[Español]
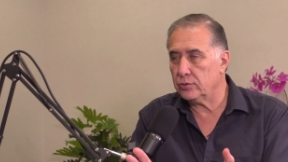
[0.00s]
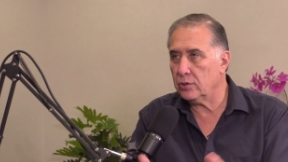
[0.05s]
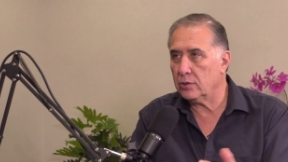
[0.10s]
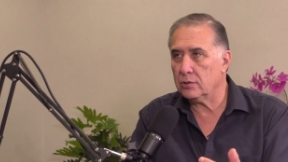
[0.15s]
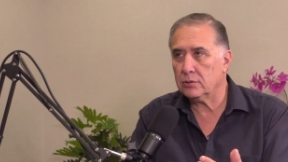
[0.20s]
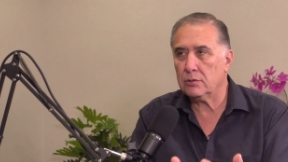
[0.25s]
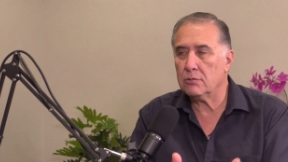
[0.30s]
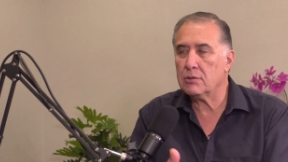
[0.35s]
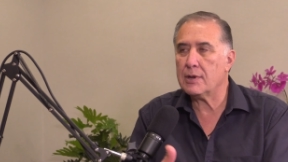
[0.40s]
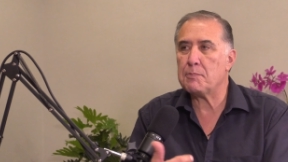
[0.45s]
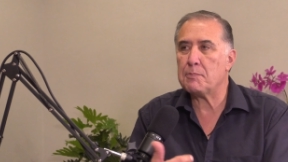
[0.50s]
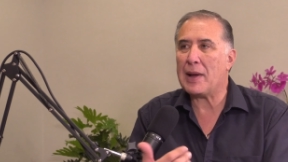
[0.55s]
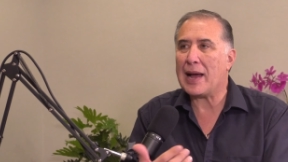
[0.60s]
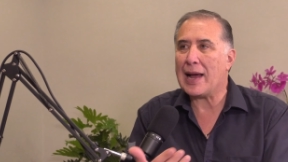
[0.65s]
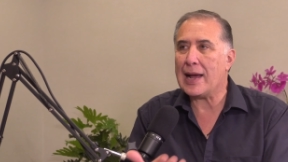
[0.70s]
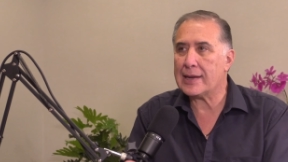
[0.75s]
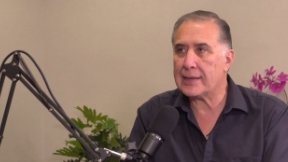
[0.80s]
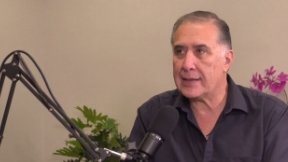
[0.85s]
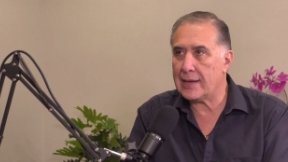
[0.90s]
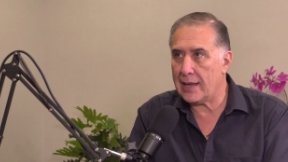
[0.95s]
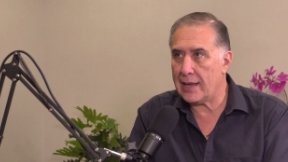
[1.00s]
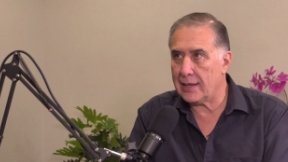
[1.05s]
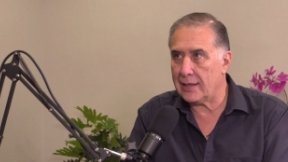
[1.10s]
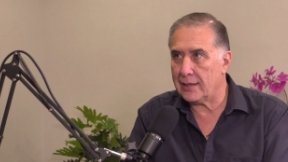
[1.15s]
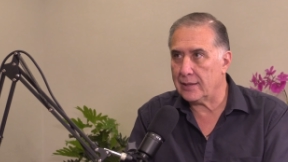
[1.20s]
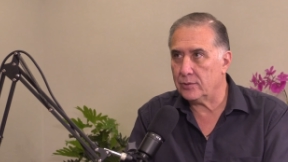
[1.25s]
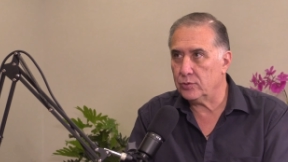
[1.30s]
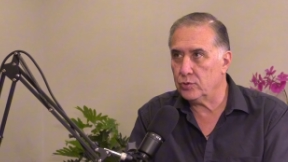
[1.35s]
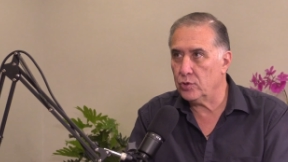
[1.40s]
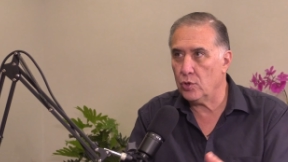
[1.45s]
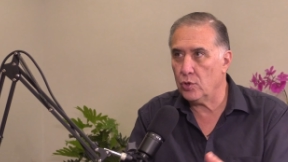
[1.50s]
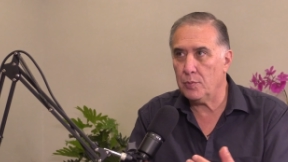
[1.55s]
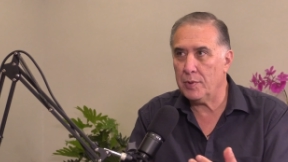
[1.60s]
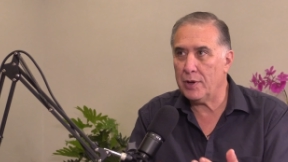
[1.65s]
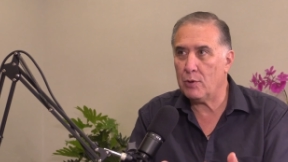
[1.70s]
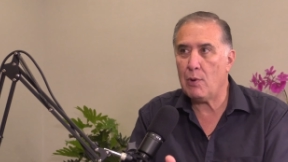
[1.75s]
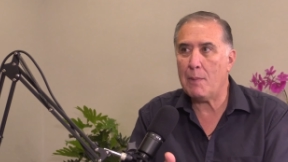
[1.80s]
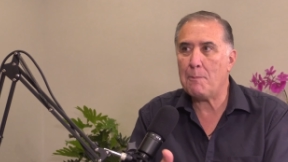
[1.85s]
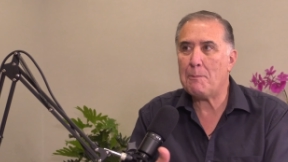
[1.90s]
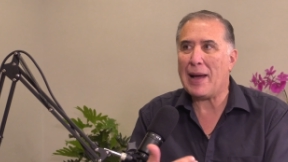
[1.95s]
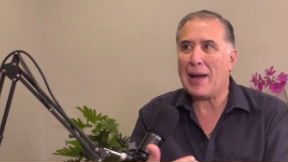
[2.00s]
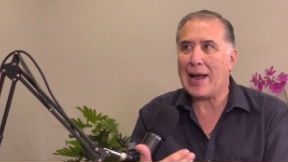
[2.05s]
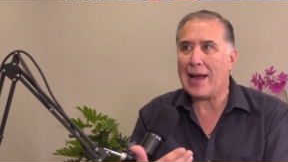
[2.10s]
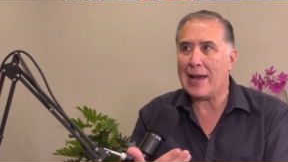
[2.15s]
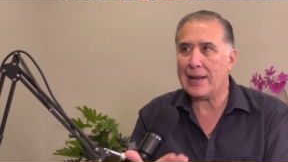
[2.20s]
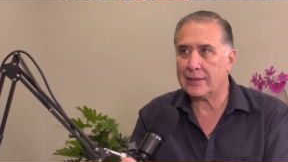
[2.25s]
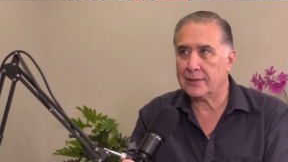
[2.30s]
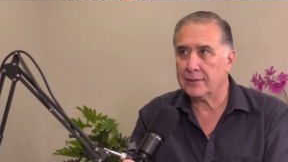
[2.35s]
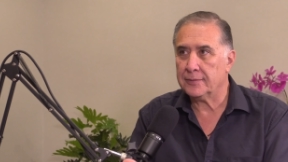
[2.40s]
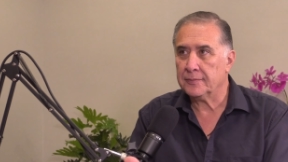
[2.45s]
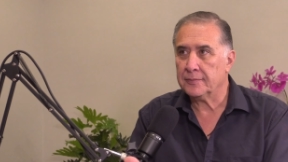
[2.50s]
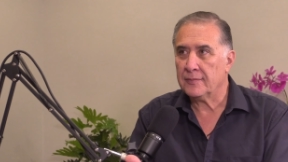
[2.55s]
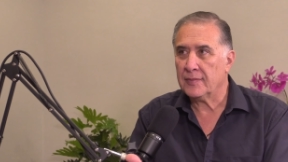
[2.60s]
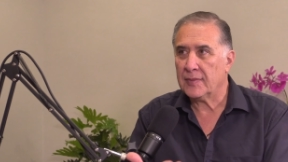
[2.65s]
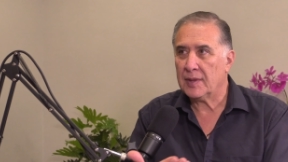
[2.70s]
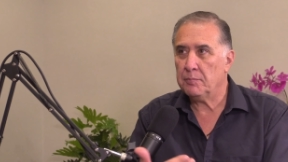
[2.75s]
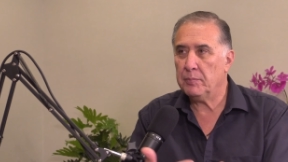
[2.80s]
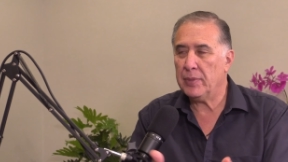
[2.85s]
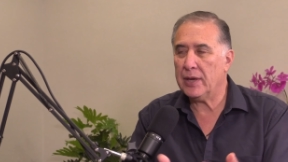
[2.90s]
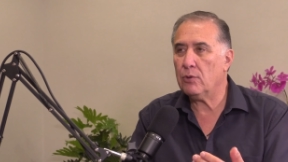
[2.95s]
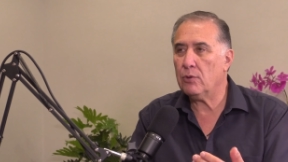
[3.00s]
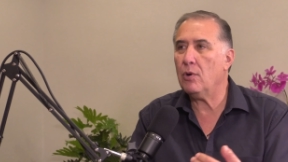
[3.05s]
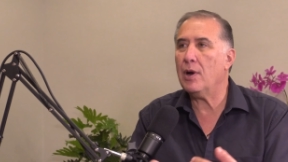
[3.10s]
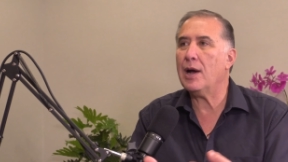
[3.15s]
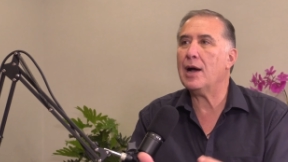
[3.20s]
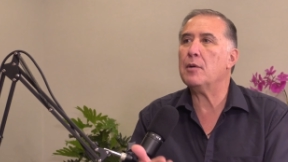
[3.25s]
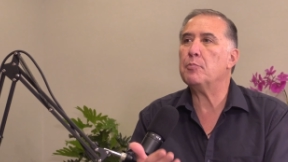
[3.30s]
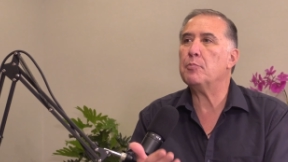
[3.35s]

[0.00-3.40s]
Yo no tengo que pagar nada, yo no vengo a pagar, vengo a